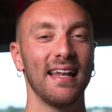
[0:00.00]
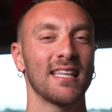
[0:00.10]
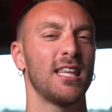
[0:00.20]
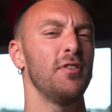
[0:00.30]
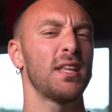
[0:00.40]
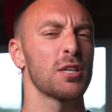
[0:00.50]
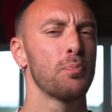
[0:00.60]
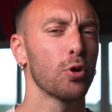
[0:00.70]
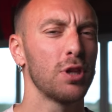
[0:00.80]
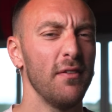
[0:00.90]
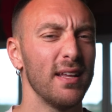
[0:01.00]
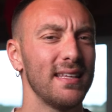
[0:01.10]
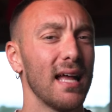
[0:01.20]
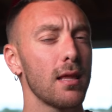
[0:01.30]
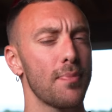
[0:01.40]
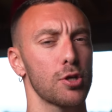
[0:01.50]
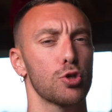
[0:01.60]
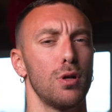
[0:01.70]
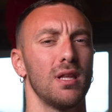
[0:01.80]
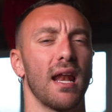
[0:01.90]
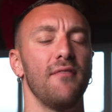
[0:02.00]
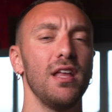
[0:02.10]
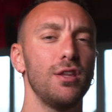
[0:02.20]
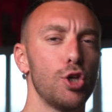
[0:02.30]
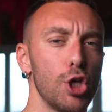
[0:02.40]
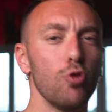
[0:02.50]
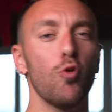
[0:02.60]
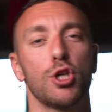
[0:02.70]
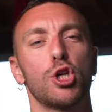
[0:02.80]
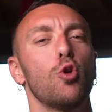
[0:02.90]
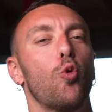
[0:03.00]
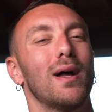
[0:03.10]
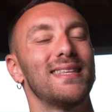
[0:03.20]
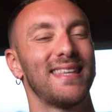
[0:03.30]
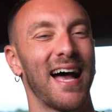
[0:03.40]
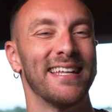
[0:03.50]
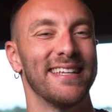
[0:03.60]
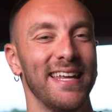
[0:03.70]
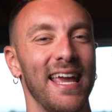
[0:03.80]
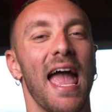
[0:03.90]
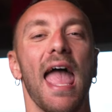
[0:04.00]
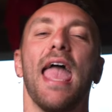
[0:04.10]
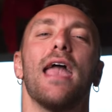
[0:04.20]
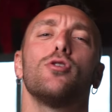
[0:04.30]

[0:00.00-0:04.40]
L'attività sportiva di tante persone tra i 25 e i 50 anni è